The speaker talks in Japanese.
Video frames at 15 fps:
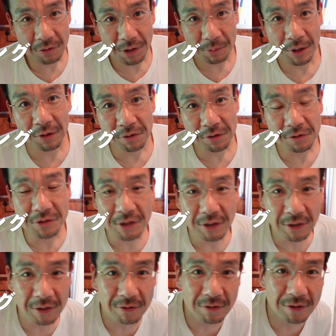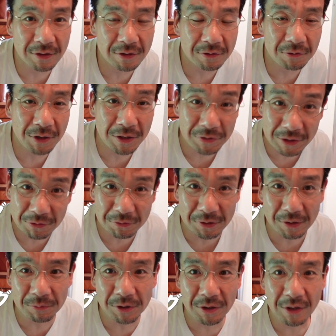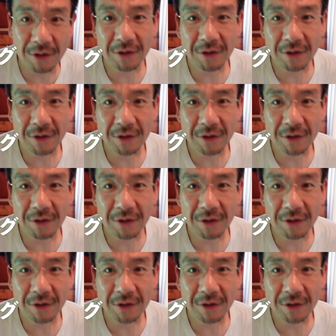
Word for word: クラブハウスとしてね、えーと、ランニングクラブ